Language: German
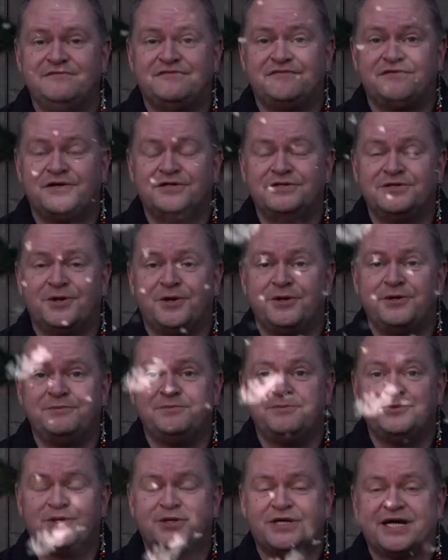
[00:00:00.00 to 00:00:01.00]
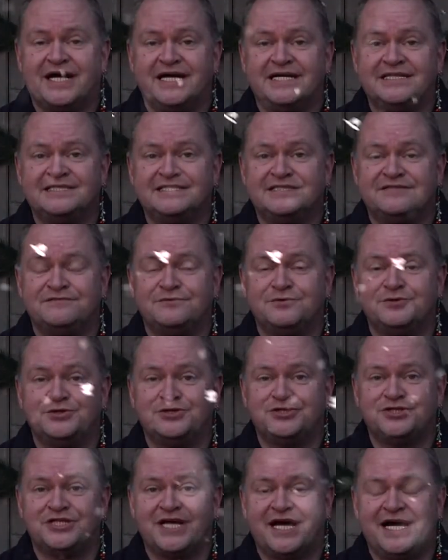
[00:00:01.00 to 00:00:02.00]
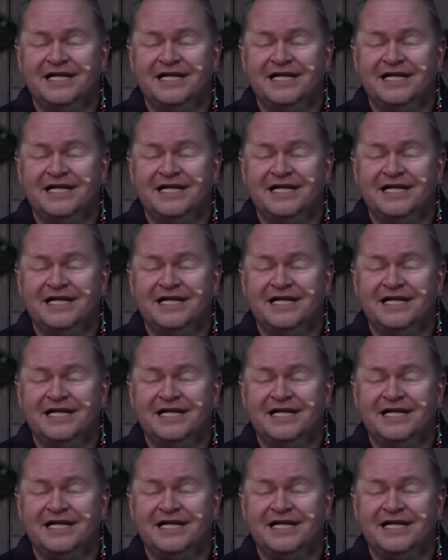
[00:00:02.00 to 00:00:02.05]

von Oldenburg 1 wünscht